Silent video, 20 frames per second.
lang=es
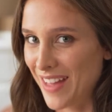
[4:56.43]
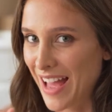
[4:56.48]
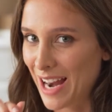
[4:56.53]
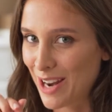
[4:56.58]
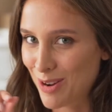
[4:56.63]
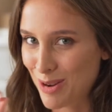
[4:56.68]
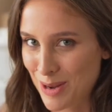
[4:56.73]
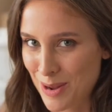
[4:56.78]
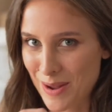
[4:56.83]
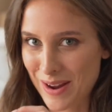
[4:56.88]

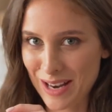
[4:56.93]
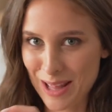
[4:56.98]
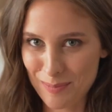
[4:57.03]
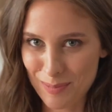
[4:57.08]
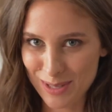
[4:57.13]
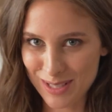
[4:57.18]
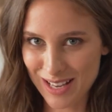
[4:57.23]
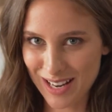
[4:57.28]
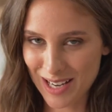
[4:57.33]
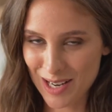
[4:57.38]
algo que va a ir
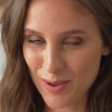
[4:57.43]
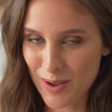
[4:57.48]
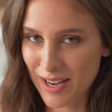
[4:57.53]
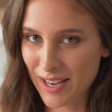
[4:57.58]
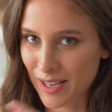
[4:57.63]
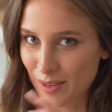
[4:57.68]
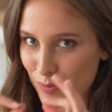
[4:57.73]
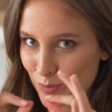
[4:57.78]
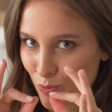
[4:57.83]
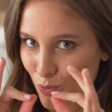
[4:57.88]
después arriba,
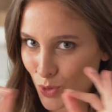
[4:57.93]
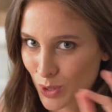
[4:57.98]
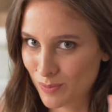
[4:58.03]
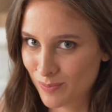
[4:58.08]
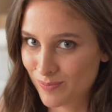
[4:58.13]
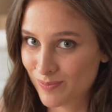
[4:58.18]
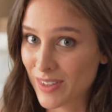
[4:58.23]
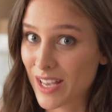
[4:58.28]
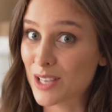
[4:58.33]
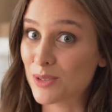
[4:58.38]
que
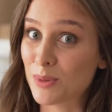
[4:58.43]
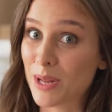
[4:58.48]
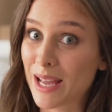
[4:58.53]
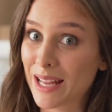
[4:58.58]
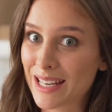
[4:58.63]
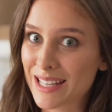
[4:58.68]
es una